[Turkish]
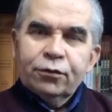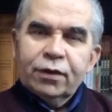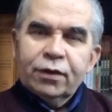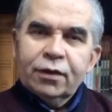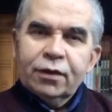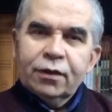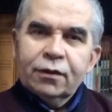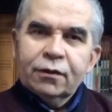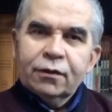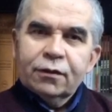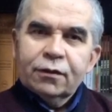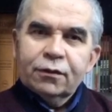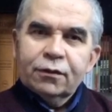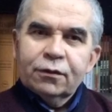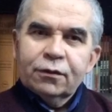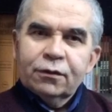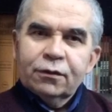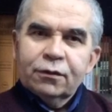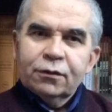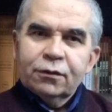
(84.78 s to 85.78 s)
Ve
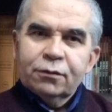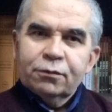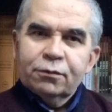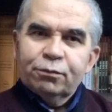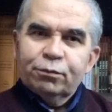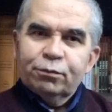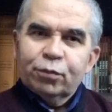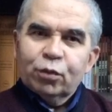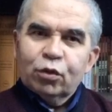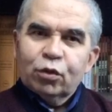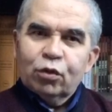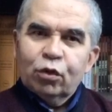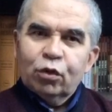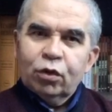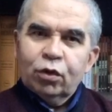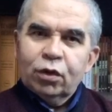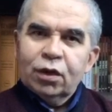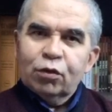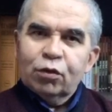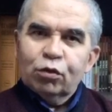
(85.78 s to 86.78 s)
e,
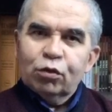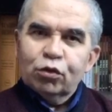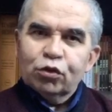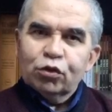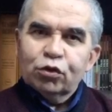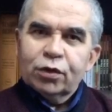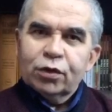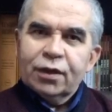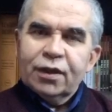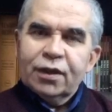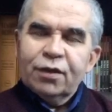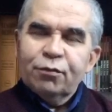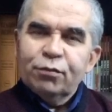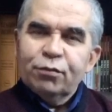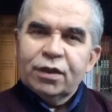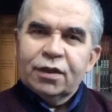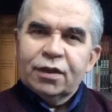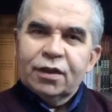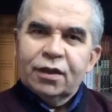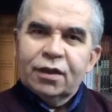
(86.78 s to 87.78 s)
korona konusunda
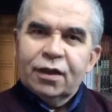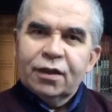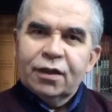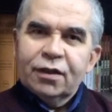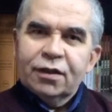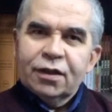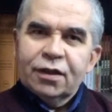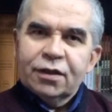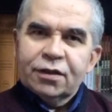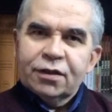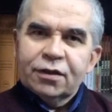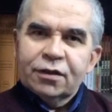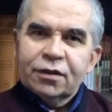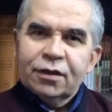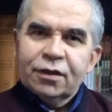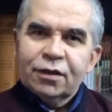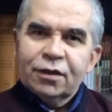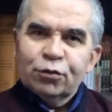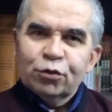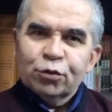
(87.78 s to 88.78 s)
en bilgili, en
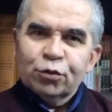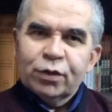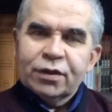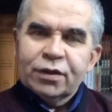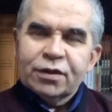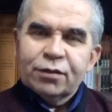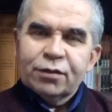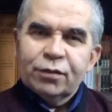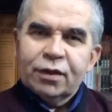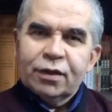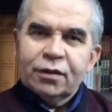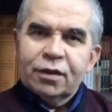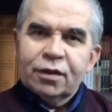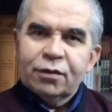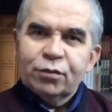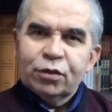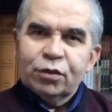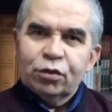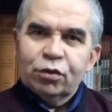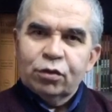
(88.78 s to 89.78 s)
yetkin, en uzman
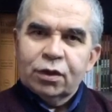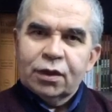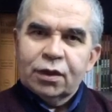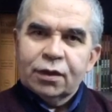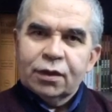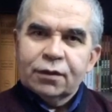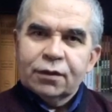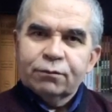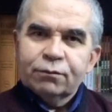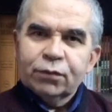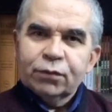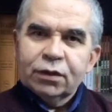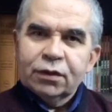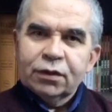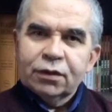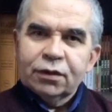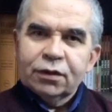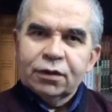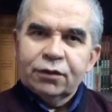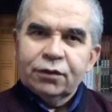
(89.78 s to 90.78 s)
isimlerden biri olarak e,
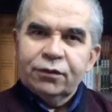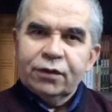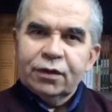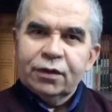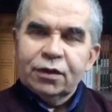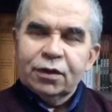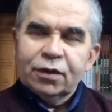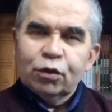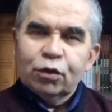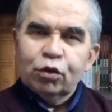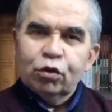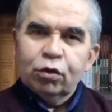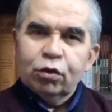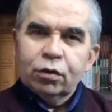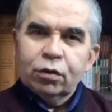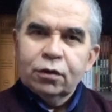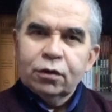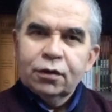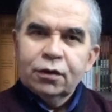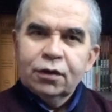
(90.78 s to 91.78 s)
ifade
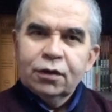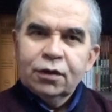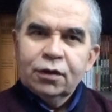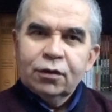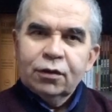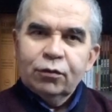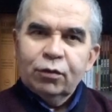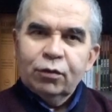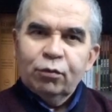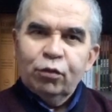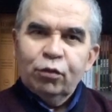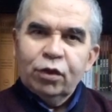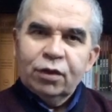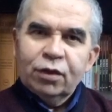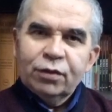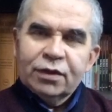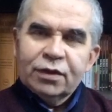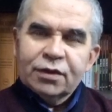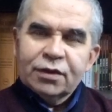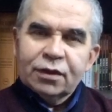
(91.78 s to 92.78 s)
ediliyor. Ve
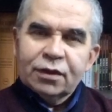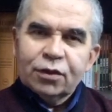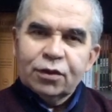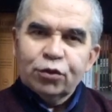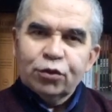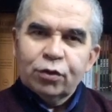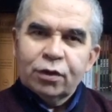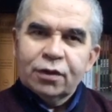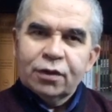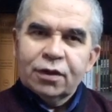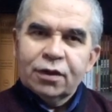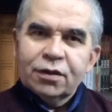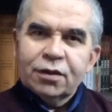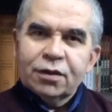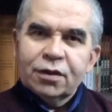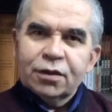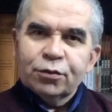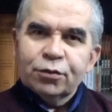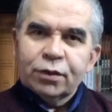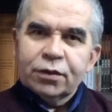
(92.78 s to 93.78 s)
böyle bir insana şu anda
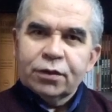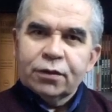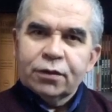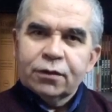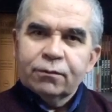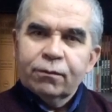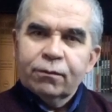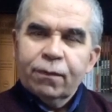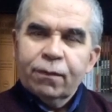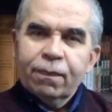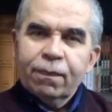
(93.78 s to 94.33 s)
ihtiyaç var.